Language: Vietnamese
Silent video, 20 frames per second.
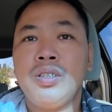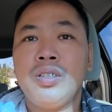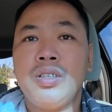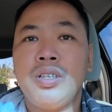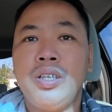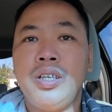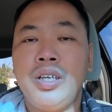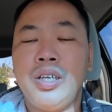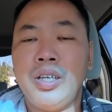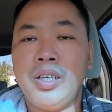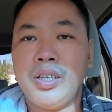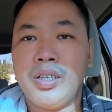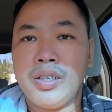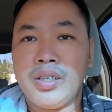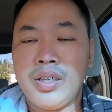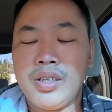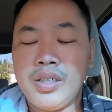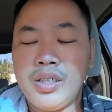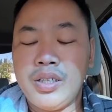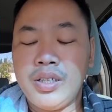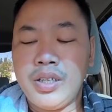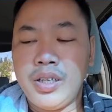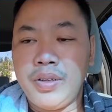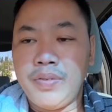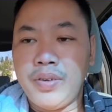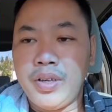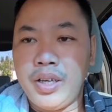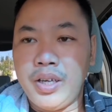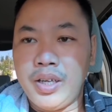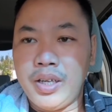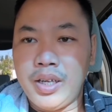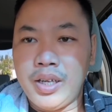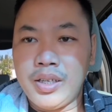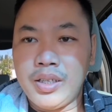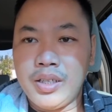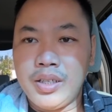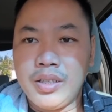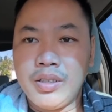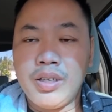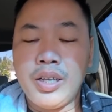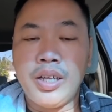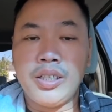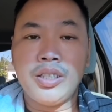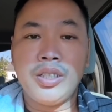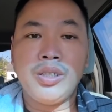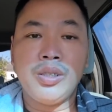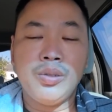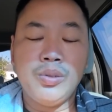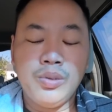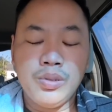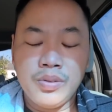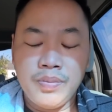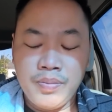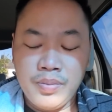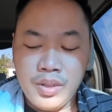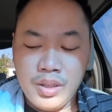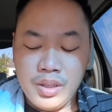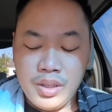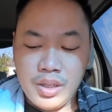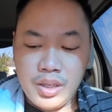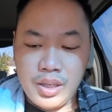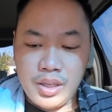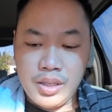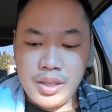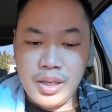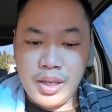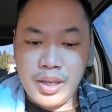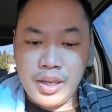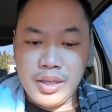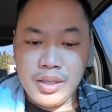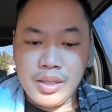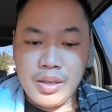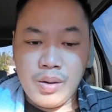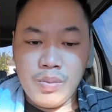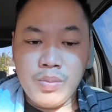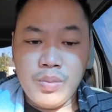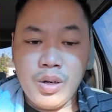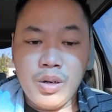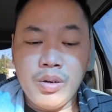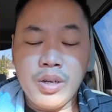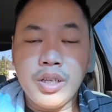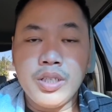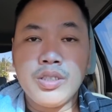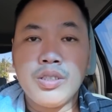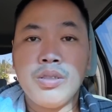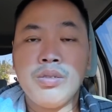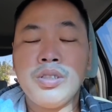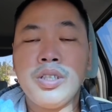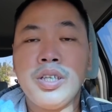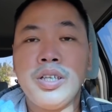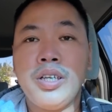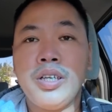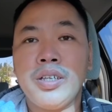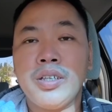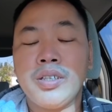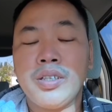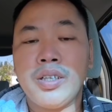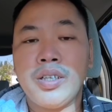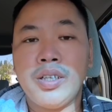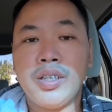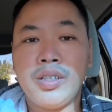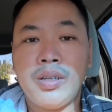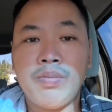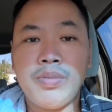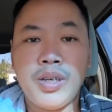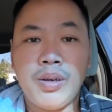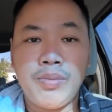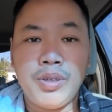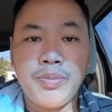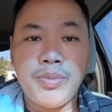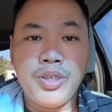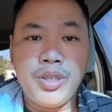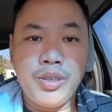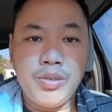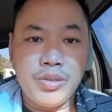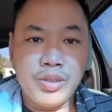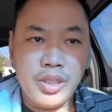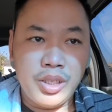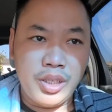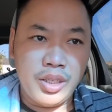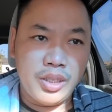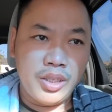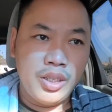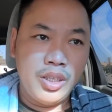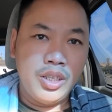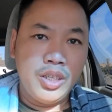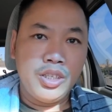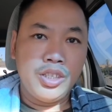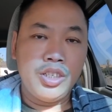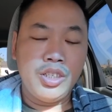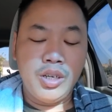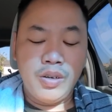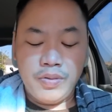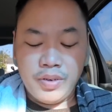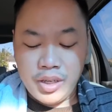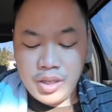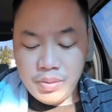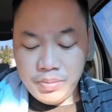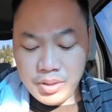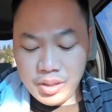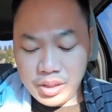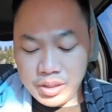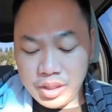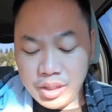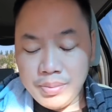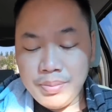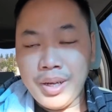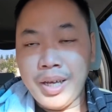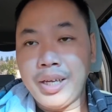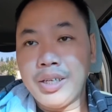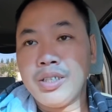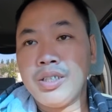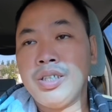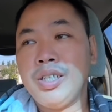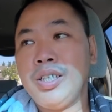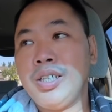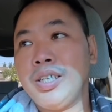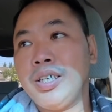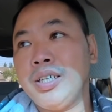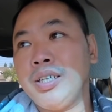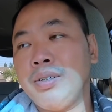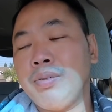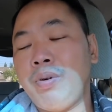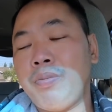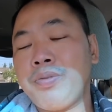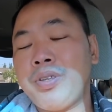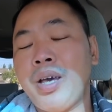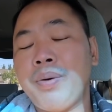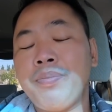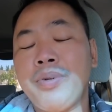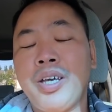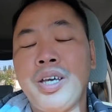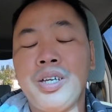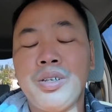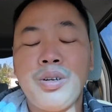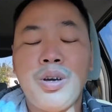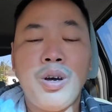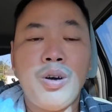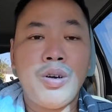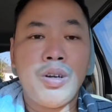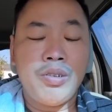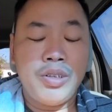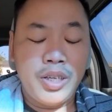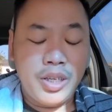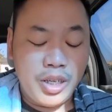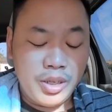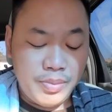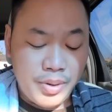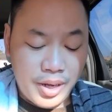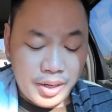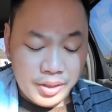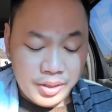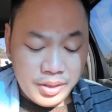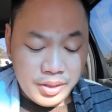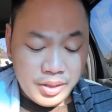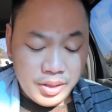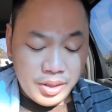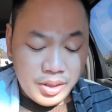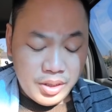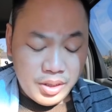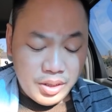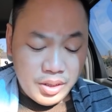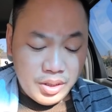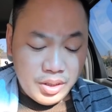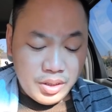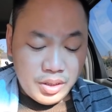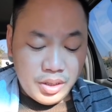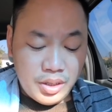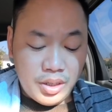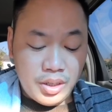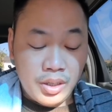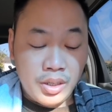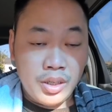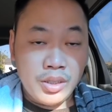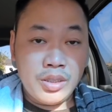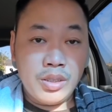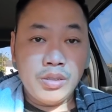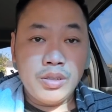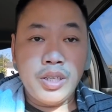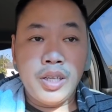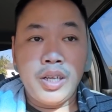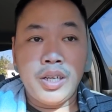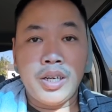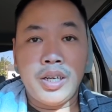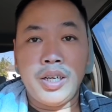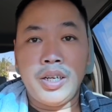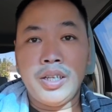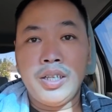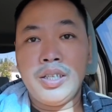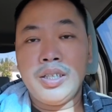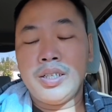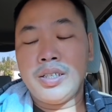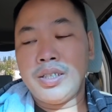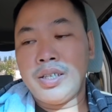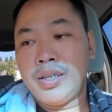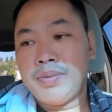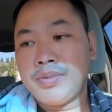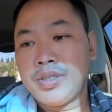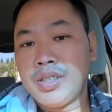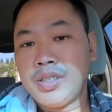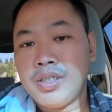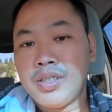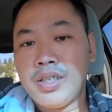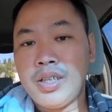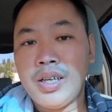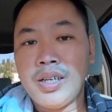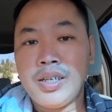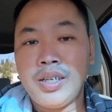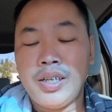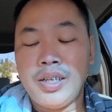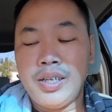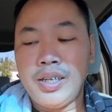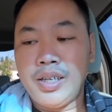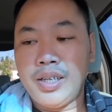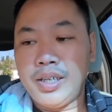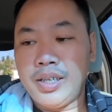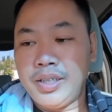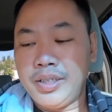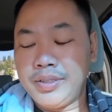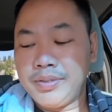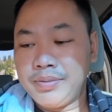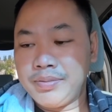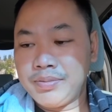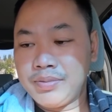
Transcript: thì à, cái tin này về anh à, Hàng Thế Tú anh đã công bố cái số tiền à, tổng cộng là bao nhiêu tiền chứ không phải giống như là trên mạng nói là 100.000 đô đâu nha các bạn thì cái số tiền này đó là em xin anh nhắc lại là